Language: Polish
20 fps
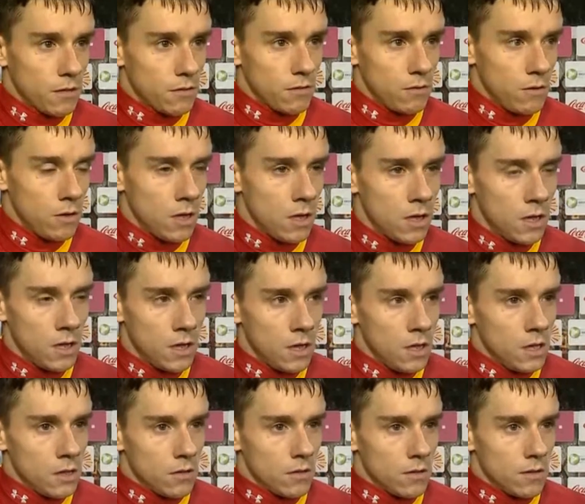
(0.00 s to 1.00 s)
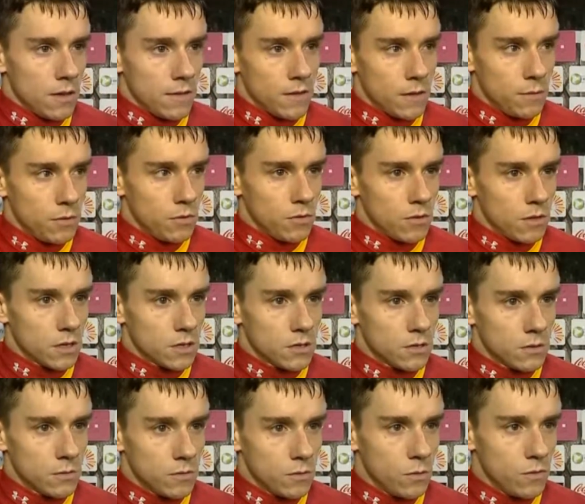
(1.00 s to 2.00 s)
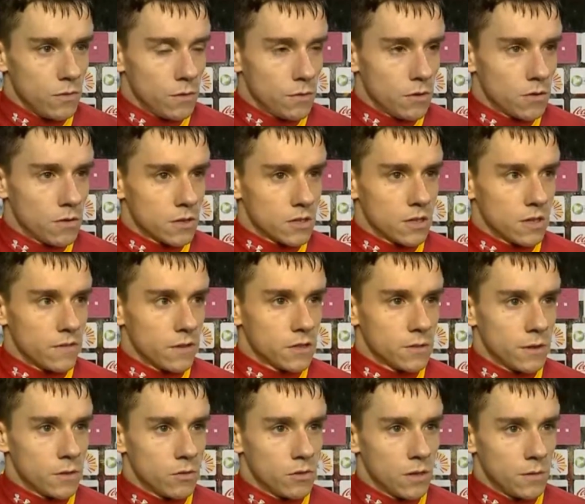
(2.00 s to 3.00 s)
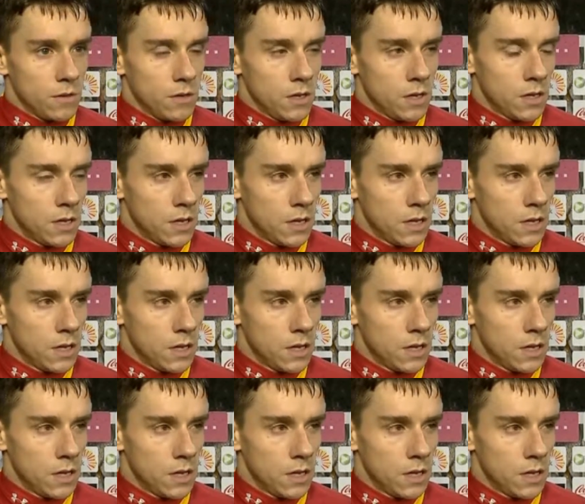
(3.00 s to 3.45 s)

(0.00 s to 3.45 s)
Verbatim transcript: ostatecznie Lechia nas kontrowała i skończyło się tak, jak się skończyło. Nie wygrywamy u